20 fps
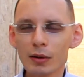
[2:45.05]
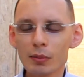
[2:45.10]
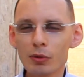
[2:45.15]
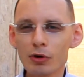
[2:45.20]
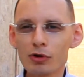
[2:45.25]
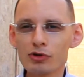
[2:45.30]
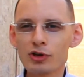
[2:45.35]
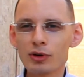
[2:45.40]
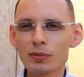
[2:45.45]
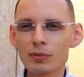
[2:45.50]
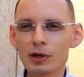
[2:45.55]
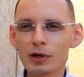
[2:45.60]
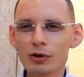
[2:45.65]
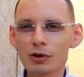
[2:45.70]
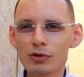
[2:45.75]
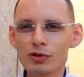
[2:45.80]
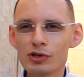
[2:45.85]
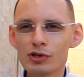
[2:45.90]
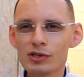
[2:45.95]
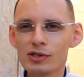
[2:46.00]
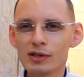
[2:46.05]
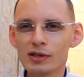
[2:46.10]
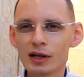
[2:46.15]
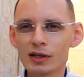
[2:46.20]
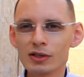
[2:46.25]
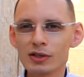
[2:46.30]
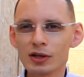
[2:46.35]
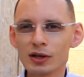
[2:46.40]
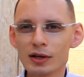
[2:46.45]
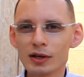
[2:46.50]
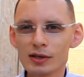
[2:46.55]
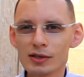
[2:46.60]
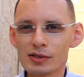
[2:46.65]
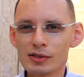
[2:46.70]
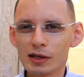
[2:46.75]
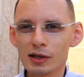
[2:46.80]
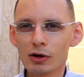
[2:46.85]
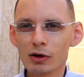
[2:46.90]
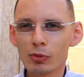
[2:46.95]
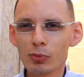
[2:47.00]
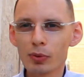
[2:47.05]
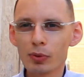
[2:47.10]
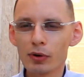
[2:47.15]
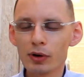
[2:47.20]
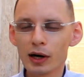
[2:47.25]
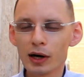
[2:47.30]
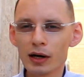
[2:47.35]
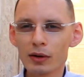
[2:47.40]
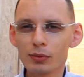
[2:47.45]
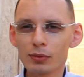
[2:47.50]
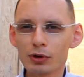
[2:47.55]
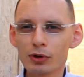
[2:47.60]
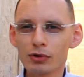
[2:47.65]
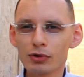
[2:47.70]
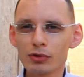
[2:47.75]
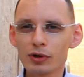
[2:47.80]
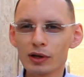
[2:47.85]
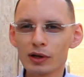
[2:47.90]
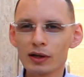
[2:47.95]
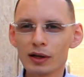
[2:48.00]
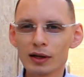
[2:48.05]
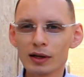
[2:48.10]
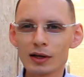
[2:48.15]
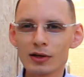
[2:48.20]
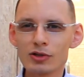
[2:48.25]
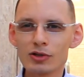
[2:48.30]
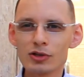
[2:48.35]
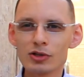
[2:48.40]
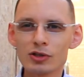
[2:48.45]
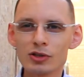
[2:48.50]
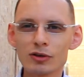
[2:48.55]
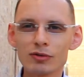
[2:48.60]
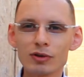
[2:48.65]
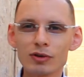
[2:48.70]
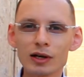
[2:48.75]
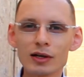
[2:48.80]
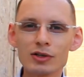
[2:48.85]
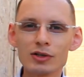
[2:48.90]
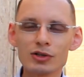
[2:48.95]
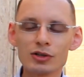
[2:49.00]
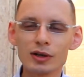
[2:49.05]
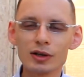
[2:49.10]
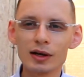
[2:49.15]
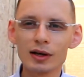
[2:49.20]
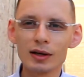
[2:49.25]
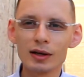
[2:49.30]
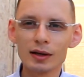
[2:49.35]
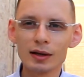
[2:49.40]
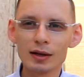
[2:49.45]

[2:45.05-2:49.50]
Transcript: możemy korzystać z tego pokarmu, który daje życie wieczne,